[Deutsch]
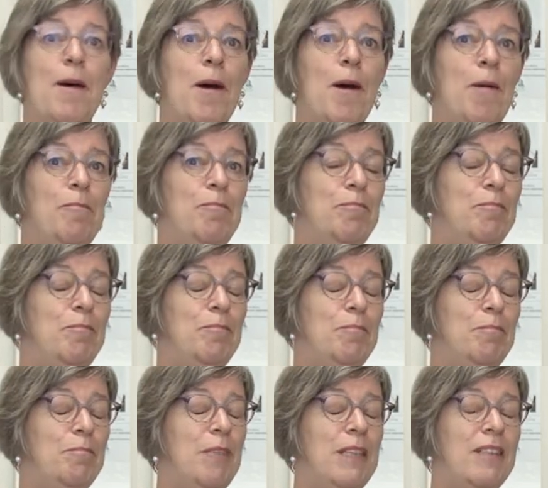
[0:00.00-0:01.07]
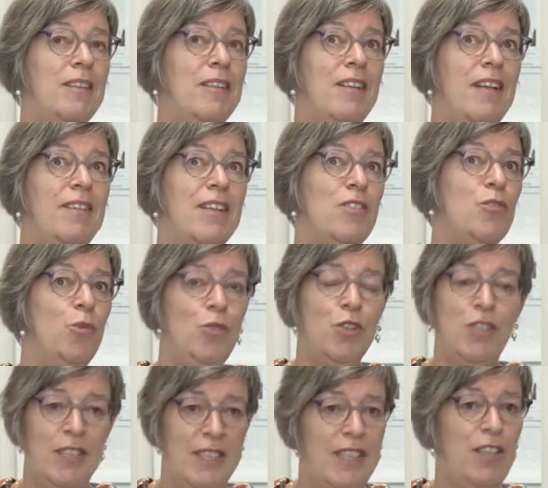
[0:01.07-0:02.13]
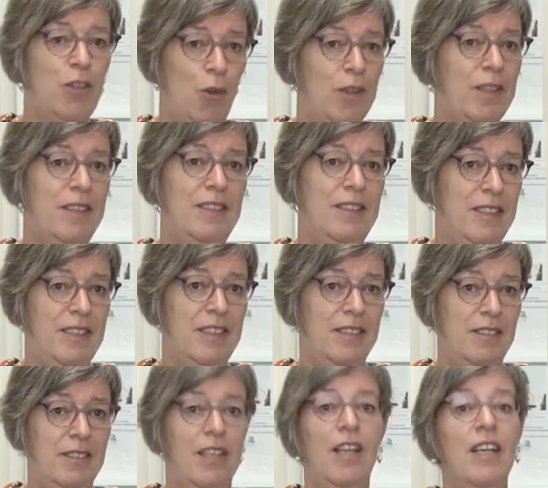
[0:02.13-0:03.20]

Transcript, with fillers: Ähm, man kann das unterschiedlich organisieren.